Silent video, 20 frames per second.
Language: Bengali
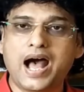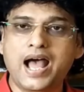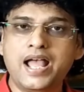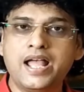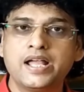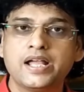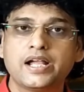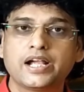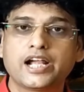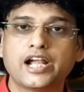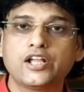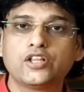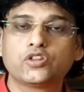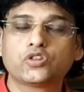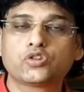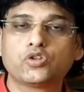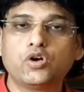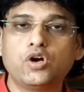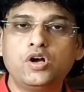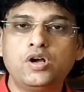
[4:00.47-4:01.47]
পায়
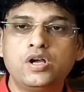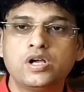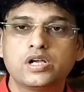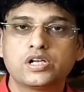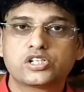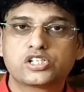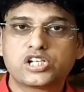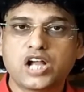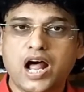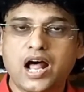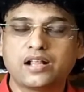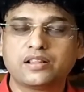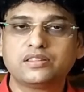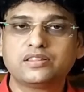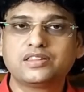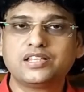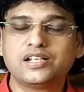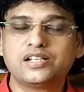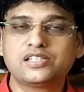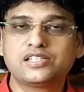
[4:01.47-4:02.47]
কিন্তু
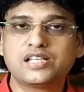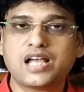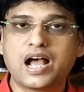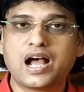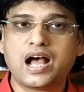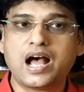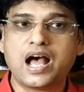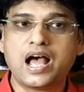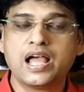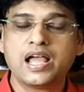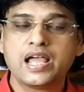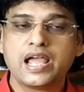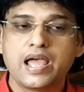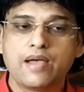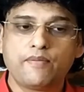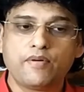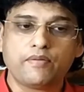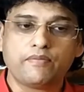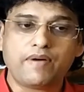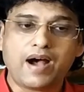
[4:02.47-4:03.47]
শান্তির জায়গায়
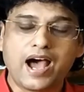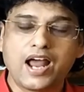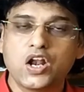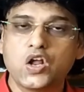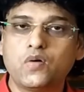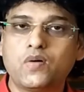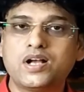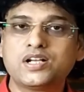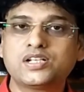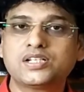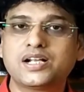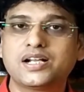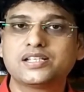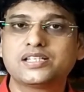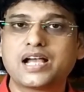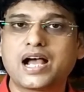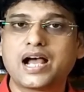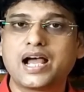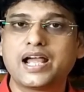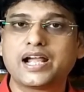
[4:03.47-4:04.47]
এবং
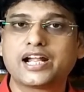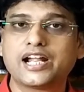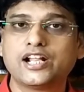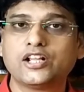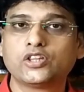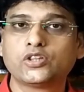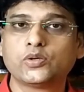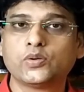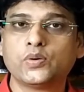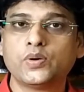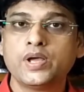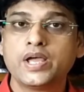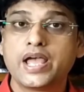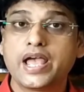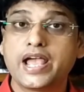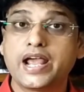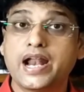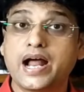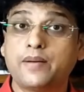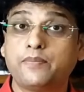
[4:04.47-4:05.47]
ভালোবাসার জায়গায় কিন্তু
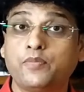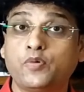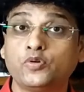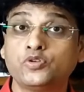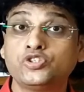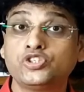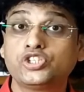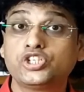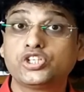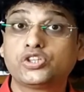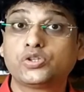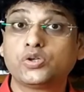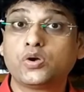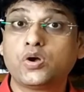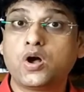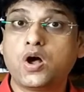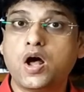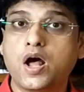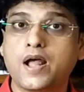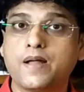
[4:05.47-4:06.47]
এরা বঞ্চিত
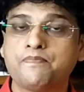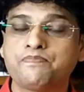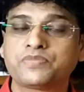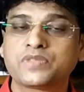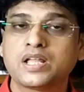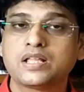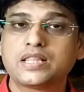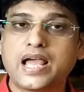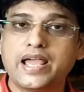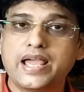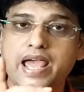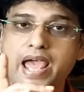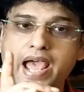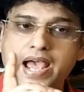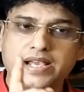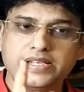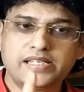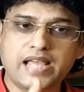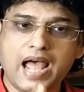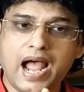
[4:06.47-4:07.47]
হয় তাই
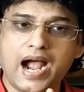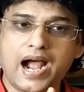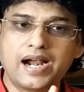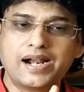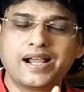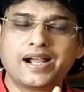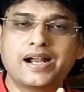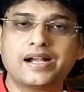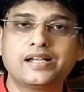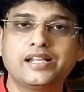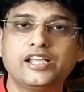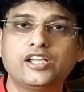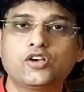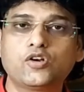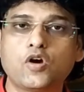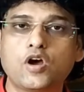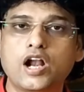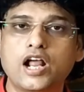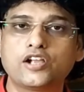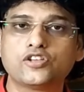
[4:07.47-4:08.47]
এই জায়গাটাকে ঠিক
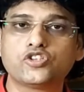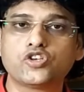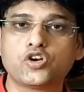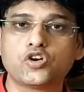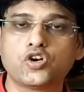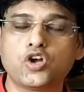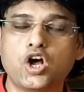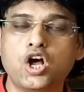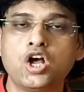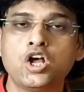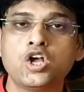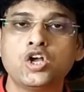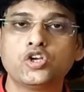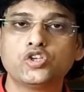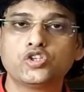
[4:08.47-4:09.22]
করার জন্য